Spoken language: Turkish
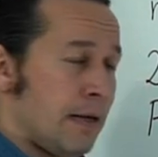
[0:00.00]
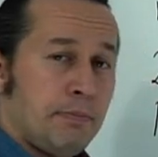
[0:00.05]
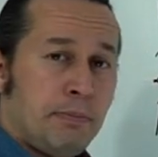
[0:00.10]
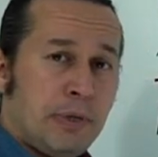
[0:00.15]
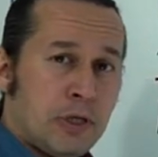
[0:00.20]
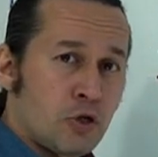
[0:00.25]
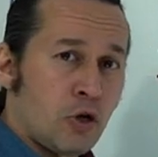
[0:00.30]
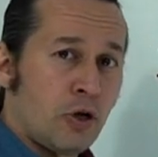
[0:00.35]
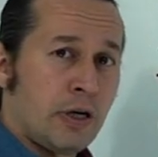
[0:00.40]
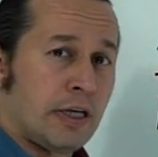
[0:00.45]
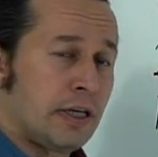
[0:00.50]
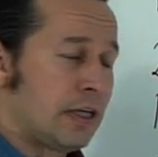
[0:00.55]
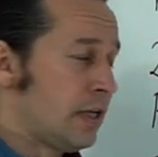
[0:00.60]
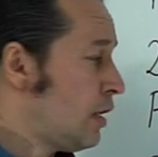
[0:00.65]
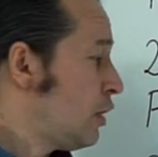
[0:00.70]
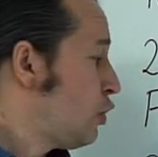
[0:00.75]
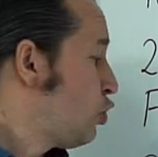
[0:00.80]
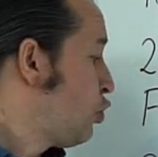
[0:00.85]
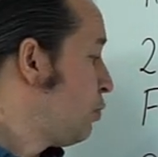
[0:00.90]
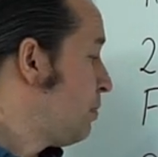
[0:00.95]
Bir
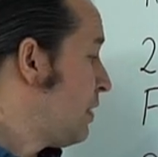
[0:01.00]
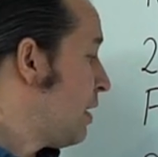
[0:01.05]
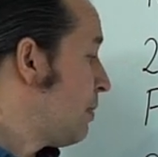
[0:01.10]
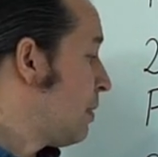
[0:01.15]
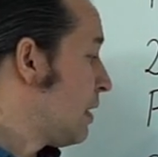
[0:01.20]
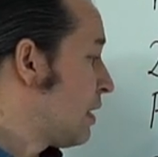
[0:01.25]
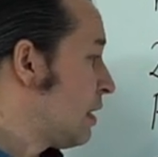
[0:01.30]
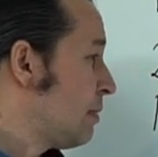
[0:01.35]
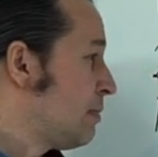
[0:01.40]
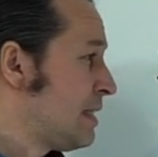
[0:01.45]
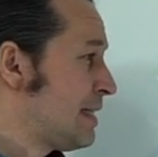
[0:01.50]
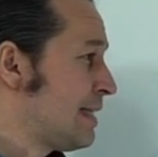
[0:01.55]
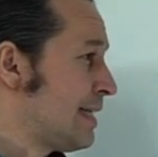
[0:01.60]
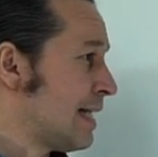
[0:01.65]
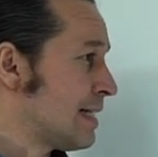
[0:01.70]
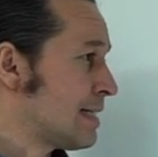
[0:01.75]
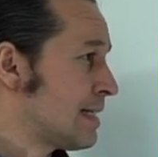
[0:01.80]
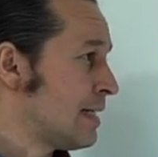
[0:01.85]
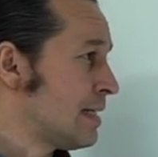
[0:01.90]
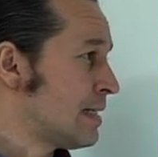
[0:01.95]
sonraki cümleye bakalım
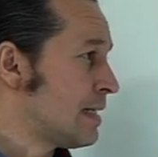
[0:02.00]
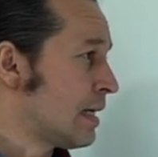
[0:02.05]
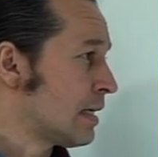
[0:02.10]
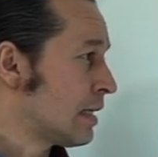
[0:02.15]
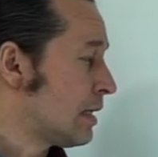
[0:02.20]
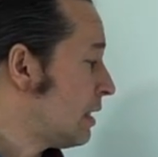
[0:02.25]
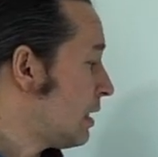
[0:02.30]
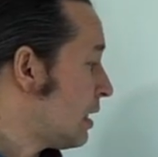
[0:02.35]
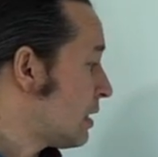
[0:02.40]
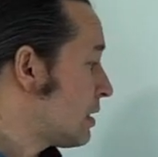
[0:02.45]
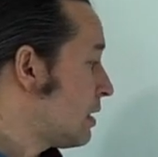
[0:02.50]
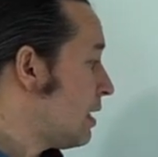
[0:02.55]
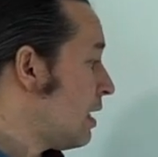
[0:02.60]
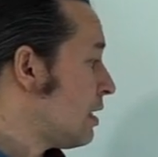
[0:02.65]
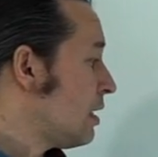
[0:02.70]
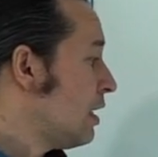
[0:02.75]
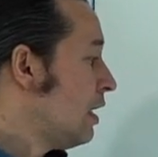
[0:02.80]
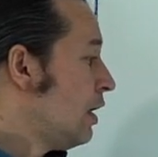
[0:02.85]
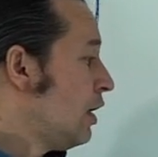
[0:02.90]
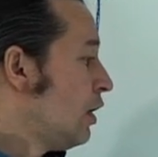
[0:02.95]
isterseniz
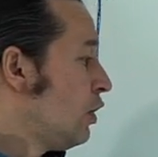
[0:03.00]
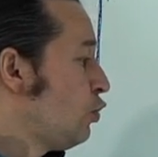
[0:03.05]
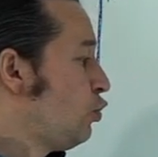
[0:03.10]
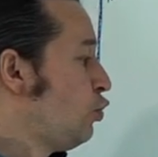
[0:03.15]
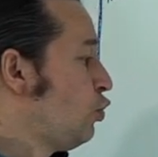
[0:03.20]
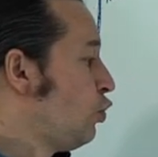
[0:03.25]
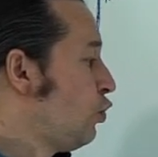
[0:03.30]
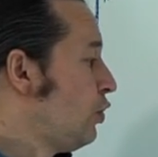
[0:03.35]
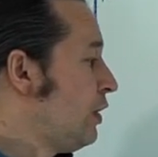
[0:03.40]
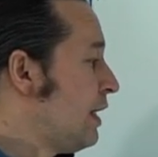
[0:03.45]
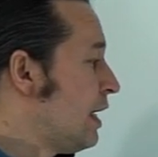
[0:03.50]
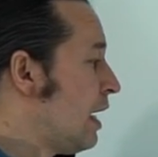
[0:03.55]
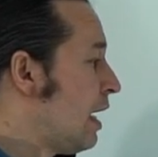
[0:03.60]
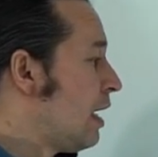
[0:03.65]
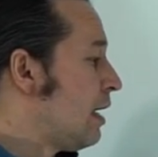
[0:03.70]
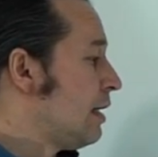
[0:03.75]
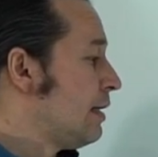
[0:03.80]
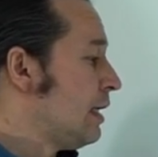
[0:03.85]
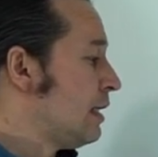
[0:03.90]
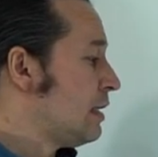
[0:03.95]
arkadaşlar.
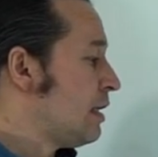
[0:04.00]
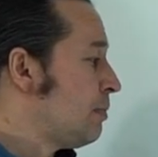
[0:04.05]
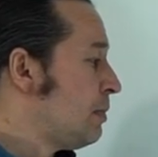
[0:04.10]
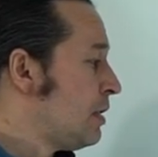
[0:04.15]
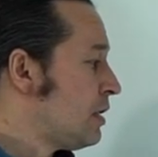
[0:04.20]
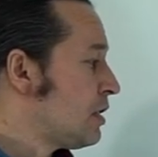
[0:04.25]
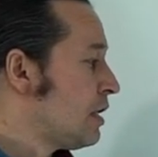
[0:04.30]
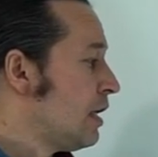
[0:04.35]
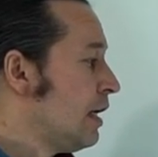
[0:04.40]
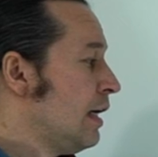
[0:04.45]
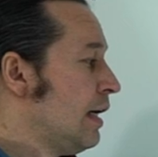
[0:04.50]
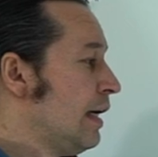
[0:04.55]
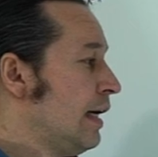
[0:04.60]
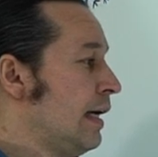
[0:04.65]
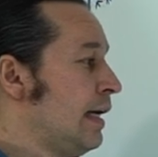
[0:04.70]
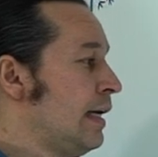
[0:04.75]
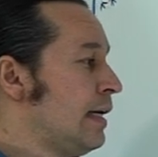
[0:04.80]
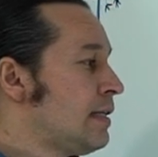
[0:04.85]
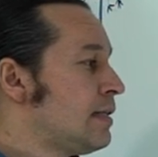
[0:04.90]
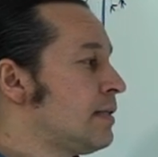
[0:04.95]
Julia ne demiş?
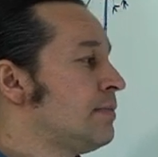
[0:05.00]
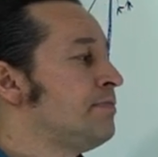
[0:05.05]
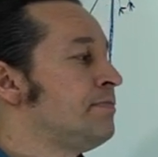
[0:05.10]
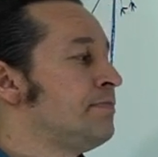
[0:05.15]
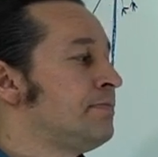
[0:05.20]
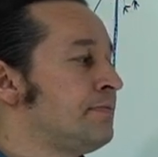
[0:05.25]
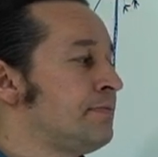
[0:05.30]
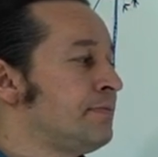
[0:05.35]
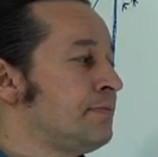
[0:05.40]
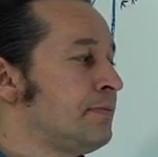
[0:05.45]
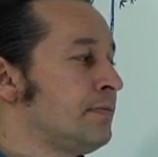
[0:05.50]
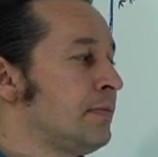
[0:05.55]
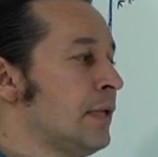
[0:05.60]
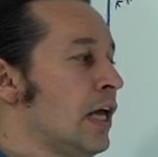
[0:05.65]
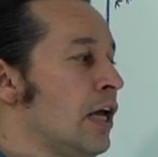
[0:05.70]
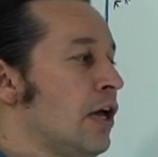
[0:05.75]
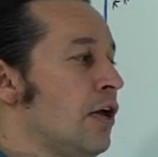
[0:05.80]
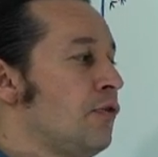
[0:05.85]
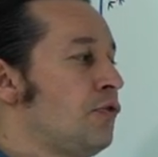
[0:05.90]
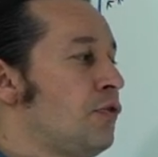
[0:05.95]
Ich hı mhm, hı,
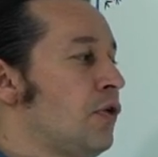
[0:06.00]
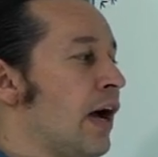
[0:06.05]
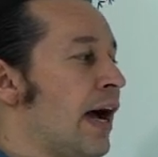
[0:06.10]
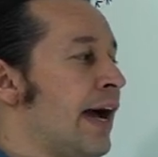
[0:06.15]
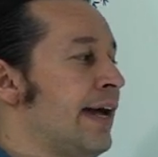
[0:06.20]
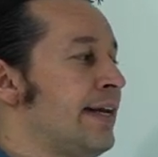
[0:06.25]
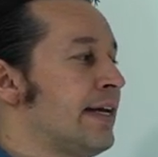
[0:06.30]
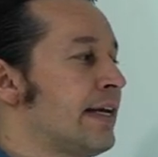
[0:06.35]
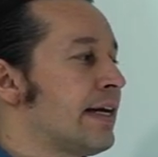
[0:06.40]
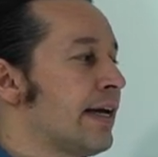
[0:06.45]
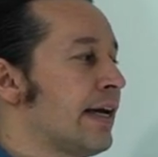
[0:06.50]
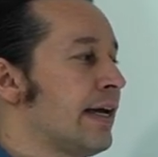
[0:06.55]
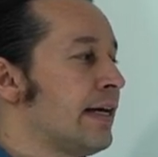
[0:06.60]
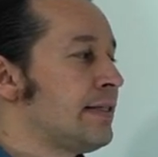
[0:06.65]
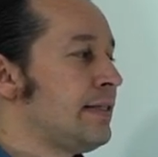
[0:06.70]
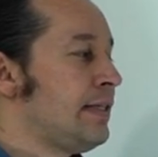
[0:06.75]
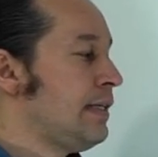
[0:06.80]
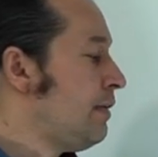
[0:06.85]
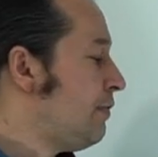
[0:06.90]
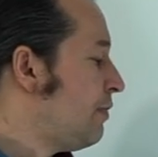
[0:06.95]
für eine
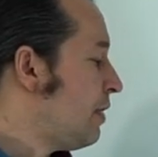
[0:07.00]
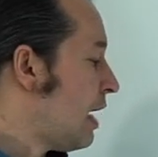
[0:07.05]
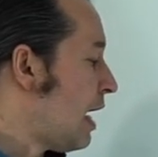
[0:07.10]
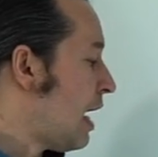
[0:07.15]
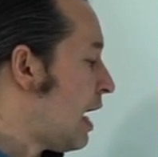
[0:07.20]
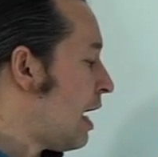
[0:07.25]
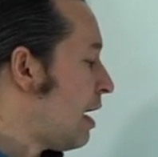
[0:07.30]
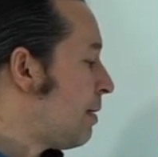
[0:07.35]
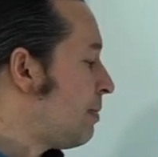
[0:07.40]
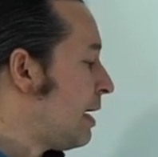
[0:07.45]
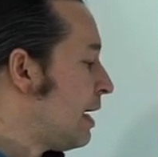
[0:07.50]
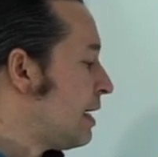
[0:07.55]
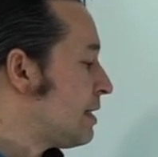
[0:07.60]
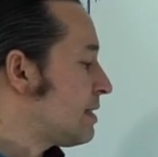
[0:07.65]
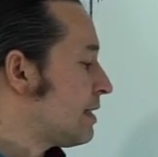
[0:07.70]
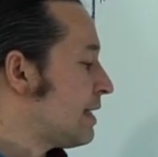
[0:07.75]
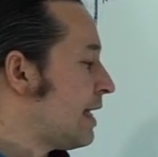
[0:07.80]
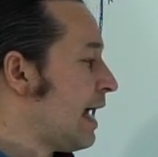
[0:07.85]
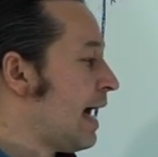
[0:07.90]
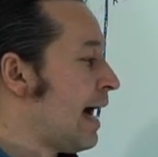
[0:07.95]
kreative
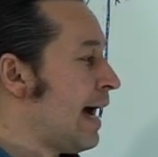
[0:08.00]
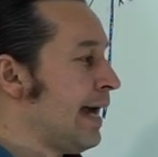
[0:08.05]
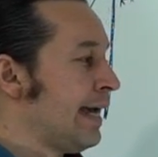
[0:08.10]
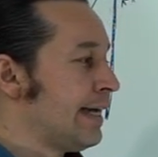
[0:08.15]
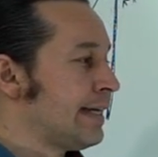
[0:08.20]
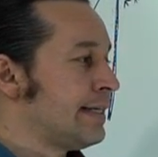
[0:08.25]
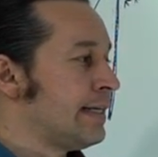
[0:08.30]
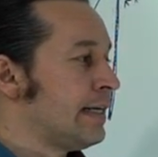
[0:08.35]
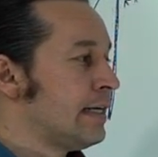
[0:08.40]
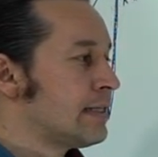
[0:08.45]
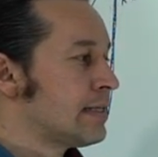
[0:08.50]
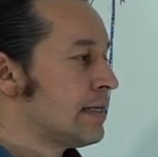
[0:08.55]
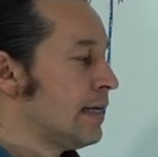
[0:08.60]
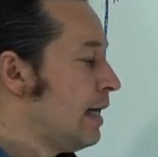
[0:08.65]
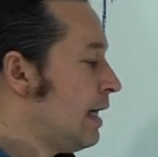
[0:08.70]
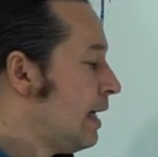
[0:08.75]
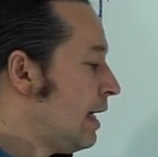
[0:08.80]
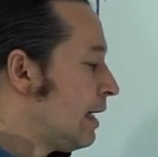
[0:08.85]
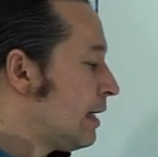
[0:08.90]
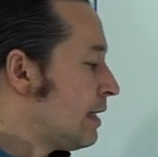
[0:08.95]
Arbeit geeignet.
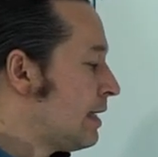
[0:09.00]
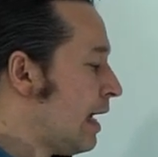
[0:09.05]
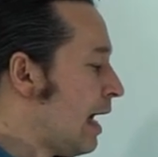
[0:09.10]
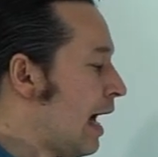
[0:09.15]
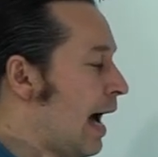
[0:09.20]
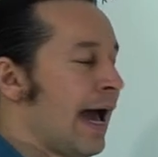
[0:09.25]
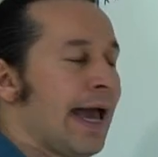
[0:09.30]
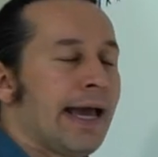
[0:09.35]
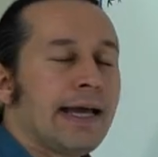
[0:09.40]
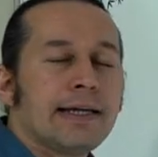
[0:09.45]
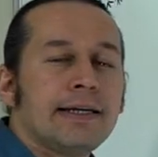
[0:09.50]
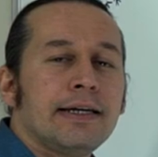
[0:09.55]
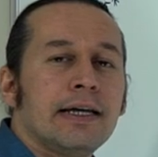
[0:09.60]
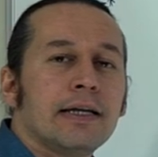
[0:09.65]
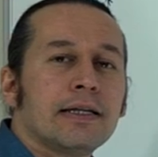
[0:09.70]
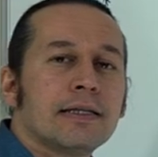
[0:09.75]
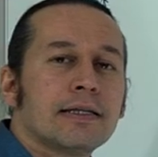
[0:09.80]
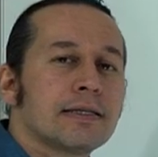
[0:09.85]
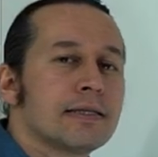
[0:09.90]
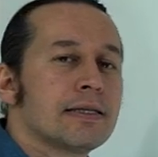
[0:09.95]

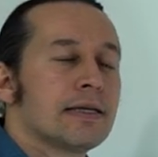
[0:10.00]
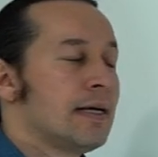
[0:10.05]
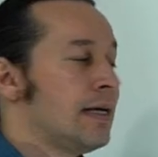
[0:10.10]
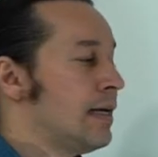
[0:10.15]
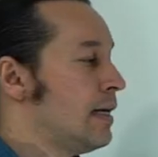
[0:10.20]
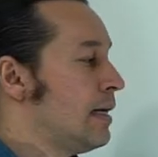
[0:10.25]
Geeignet